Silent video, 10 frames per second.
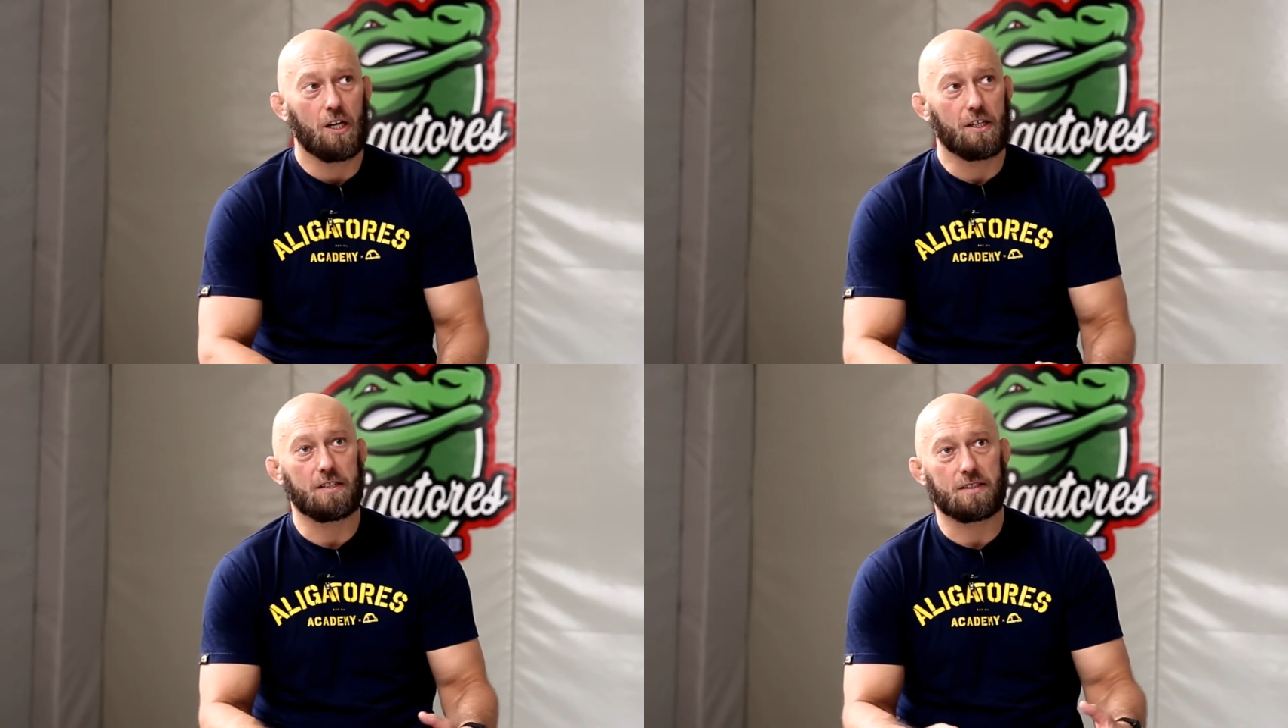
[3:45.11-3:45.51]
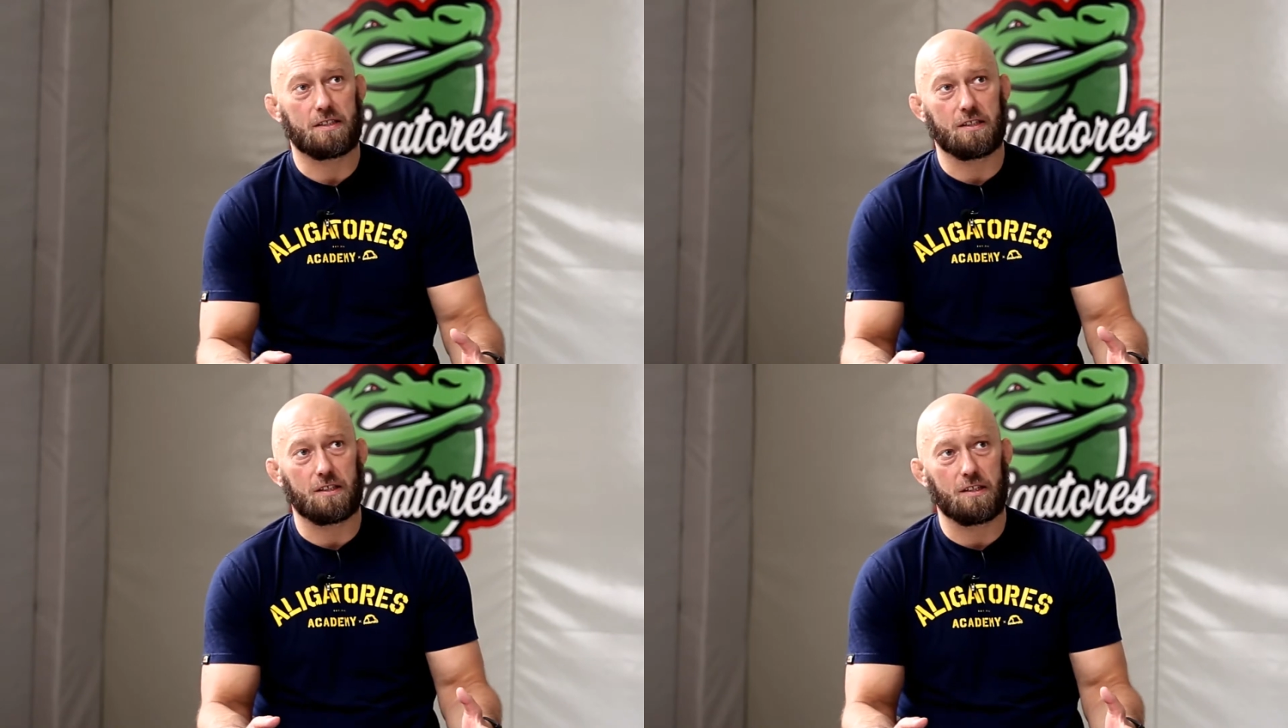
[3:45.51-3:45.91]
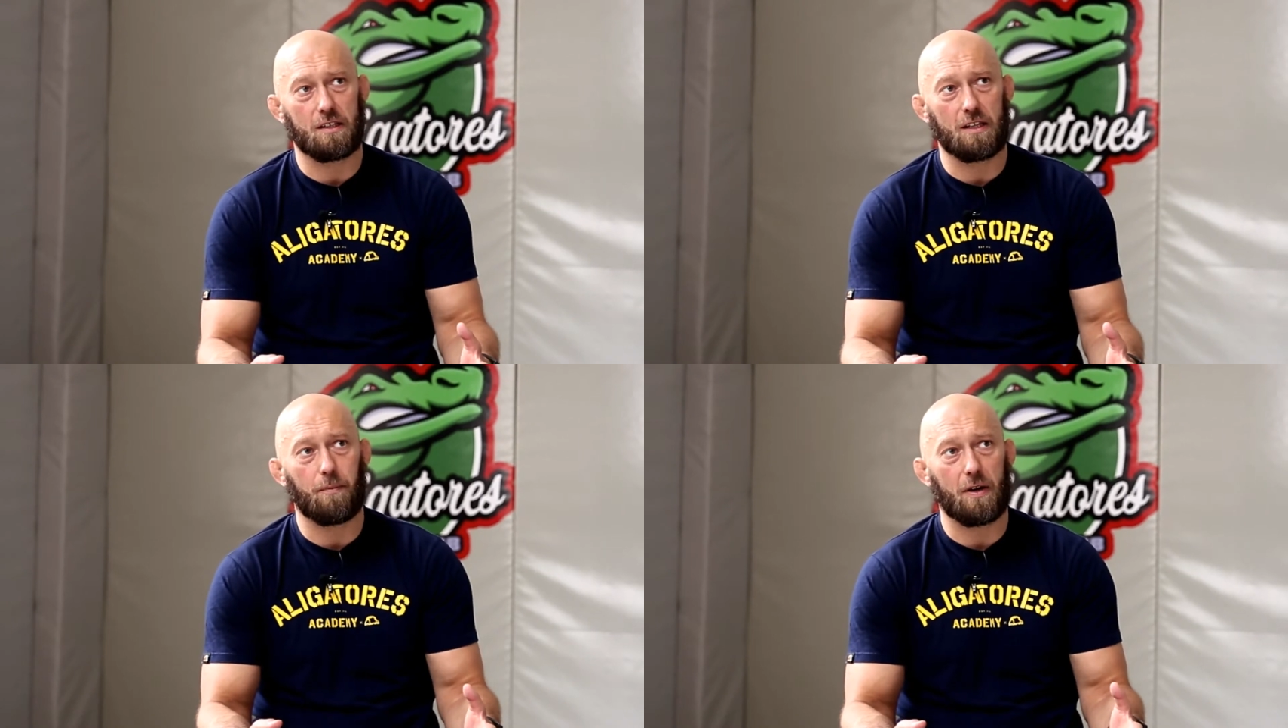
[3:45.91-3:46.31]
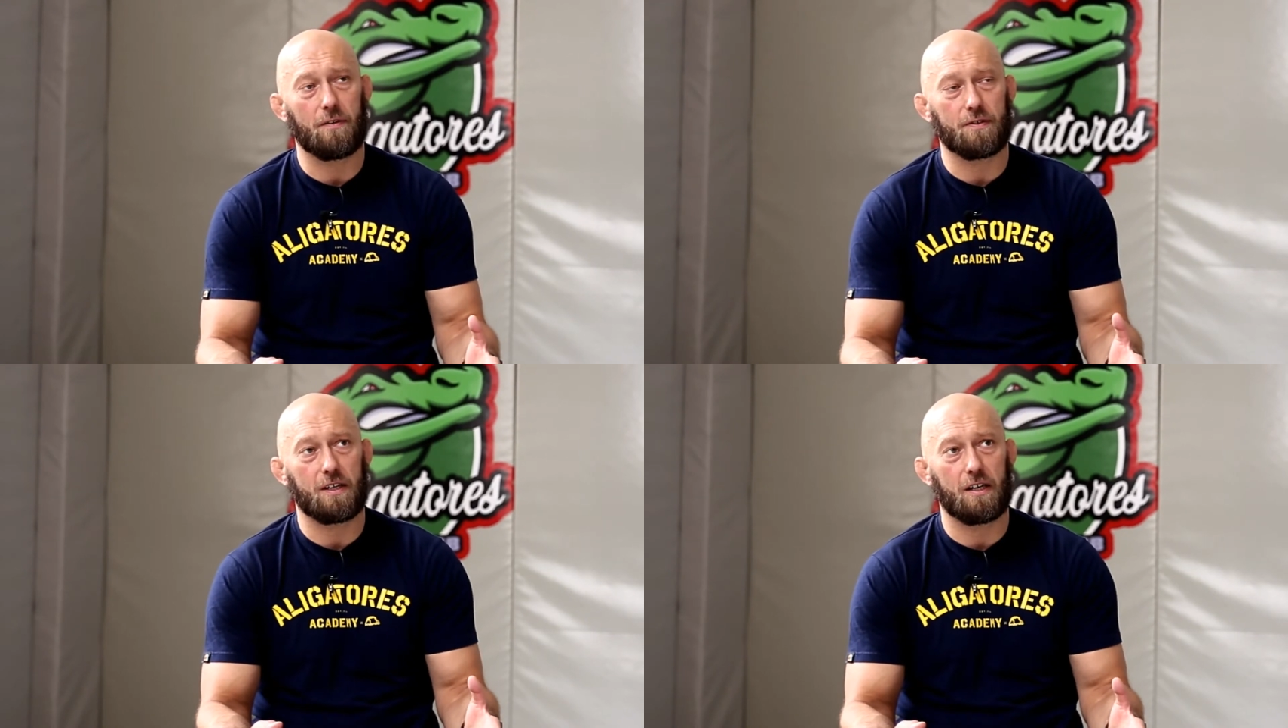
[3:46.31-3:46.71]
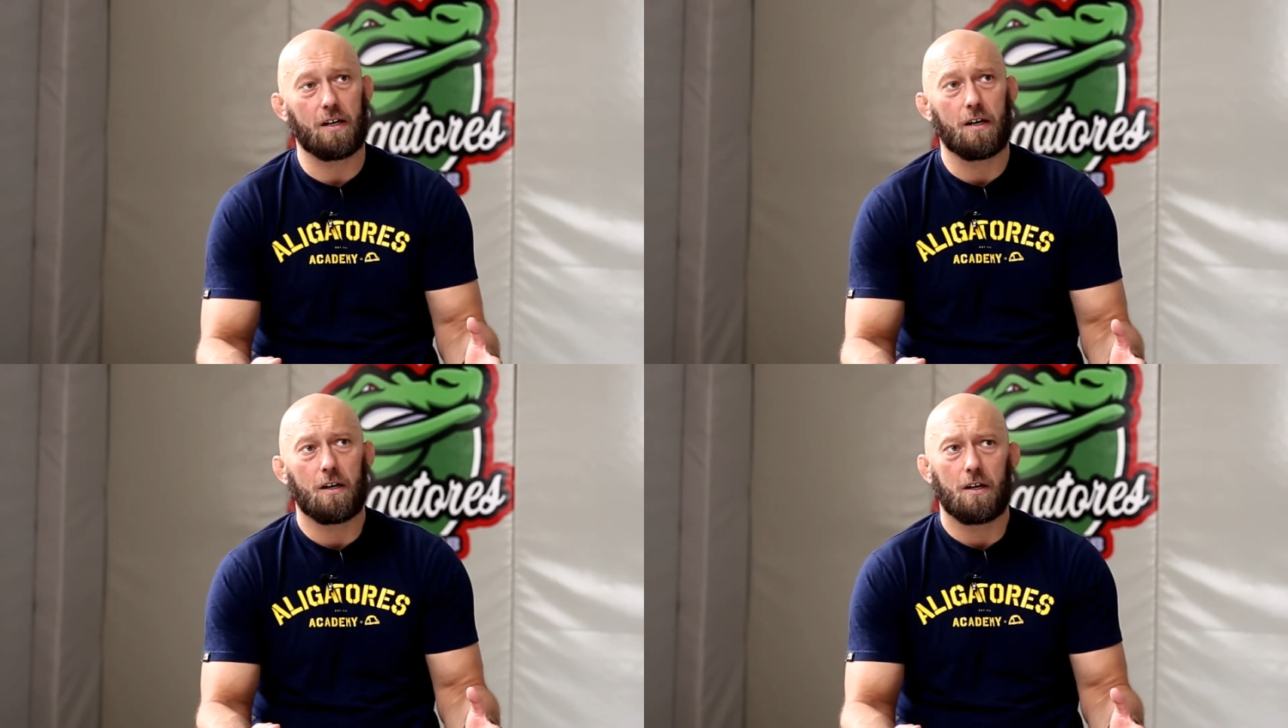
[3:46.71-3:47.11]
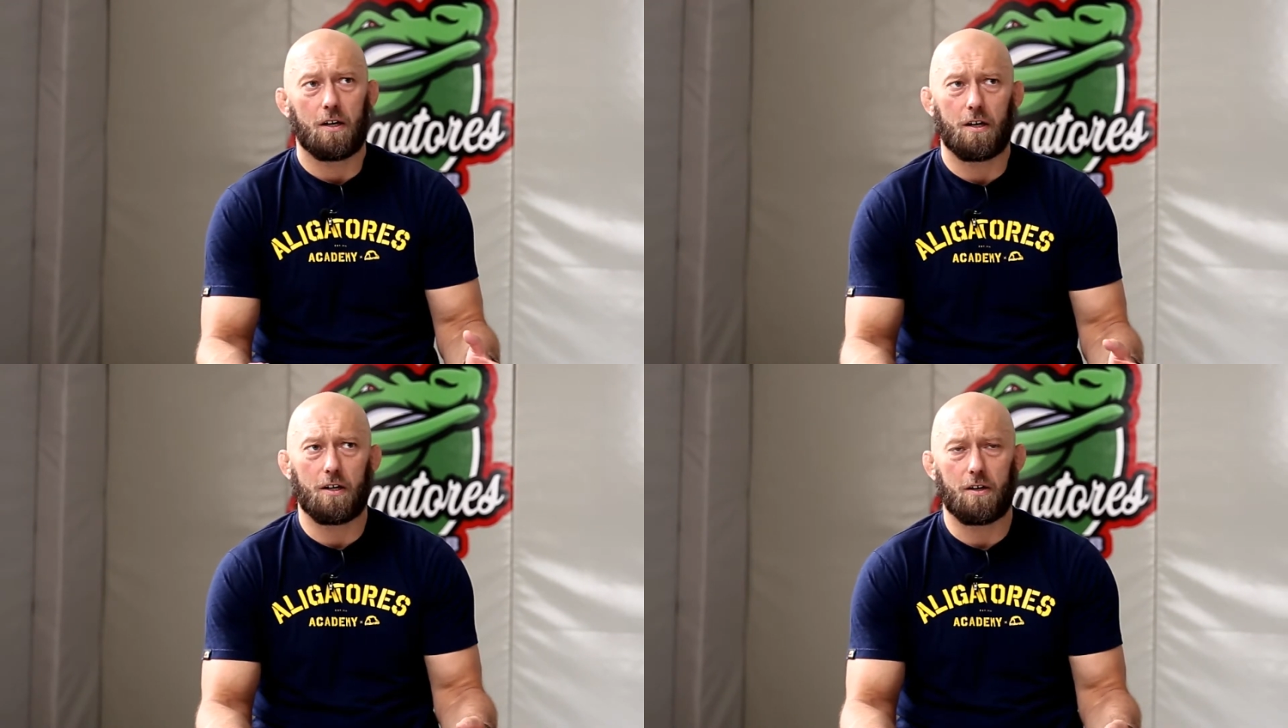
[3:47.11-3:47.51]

jest e, naprawdę E,